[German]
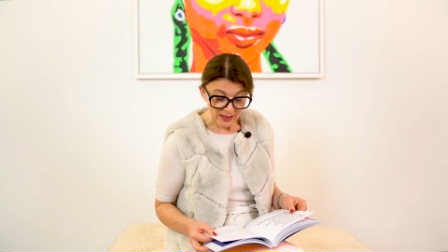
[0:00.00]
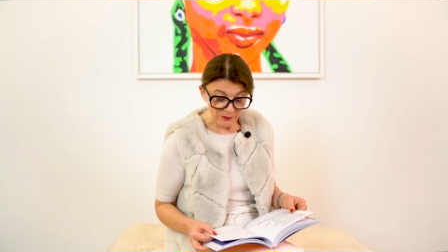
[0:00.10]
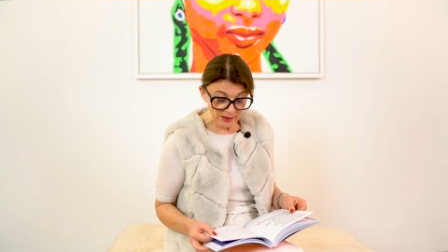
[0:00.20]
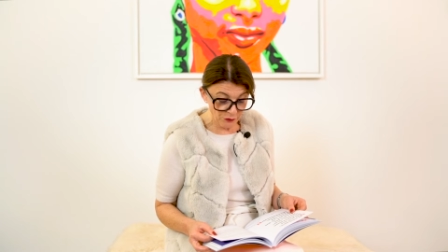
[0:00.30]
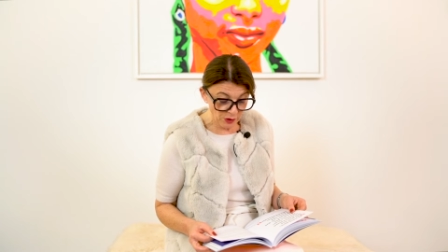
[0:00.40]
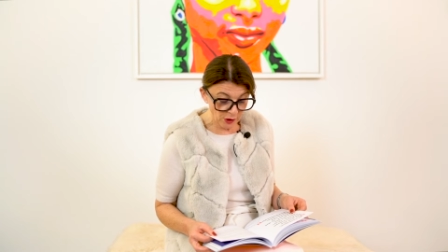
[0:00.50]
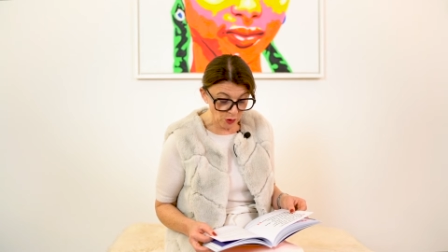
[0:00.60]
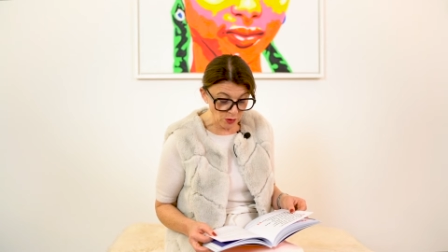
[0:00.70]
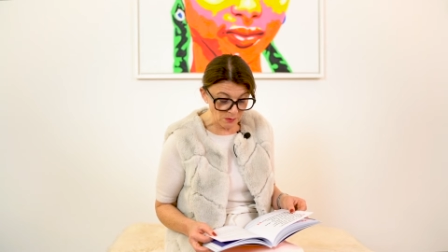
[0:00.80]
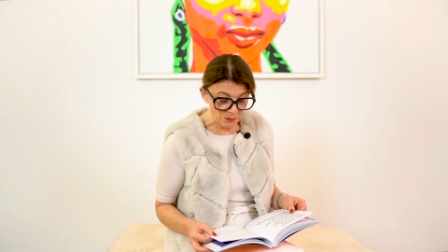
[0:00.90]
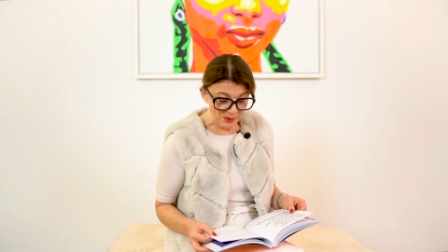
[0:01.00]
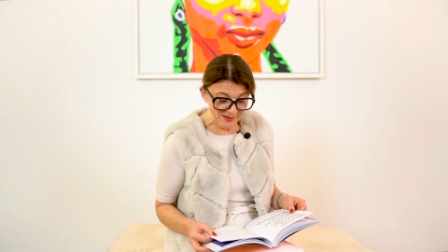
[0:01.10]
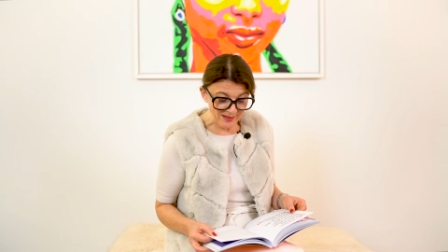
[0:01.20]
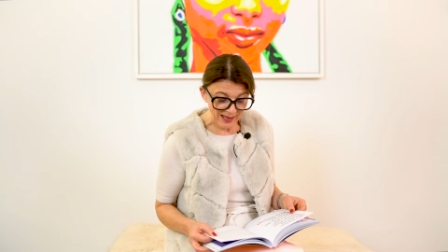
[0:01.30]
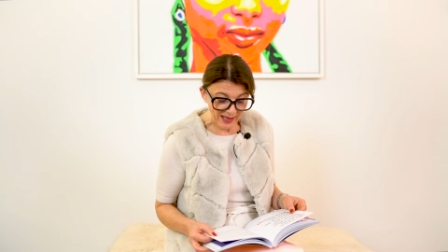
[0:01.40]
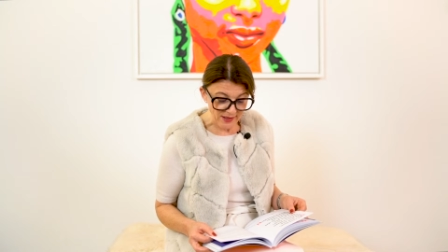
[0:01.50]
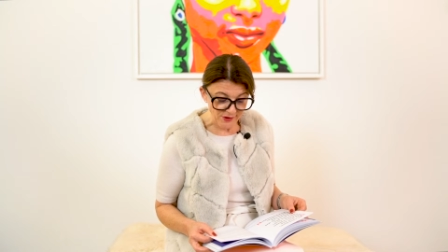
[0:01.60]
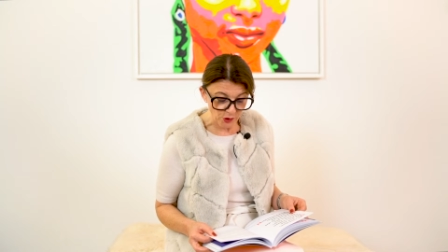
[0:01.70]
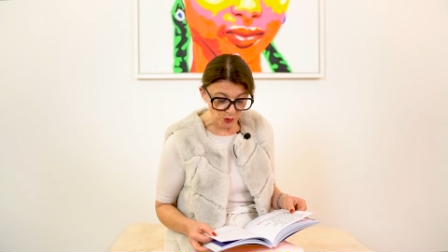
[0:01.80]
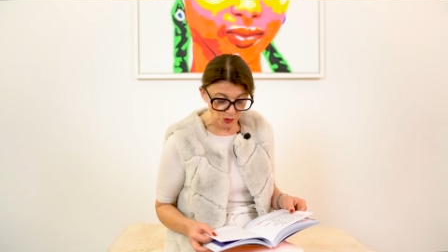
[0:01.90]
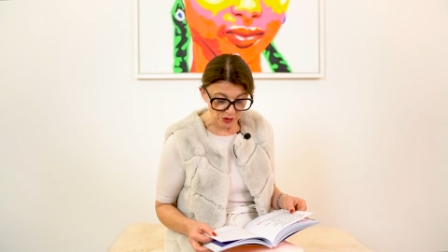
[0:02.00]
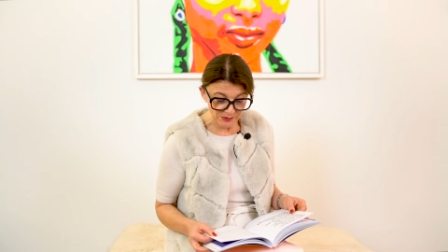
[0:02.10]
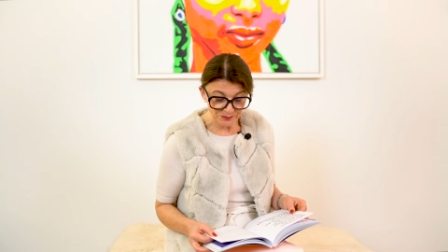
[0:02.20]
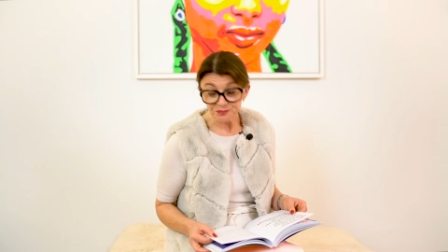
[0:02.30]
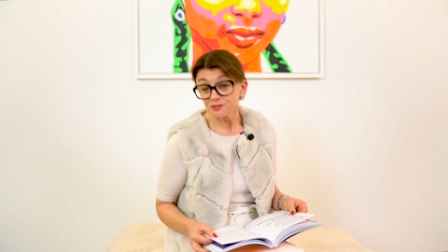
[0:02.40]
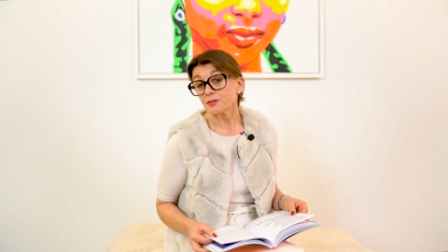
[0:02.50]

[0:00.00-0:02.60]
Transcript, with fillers: Wer die für den Kunden beste Reiseroute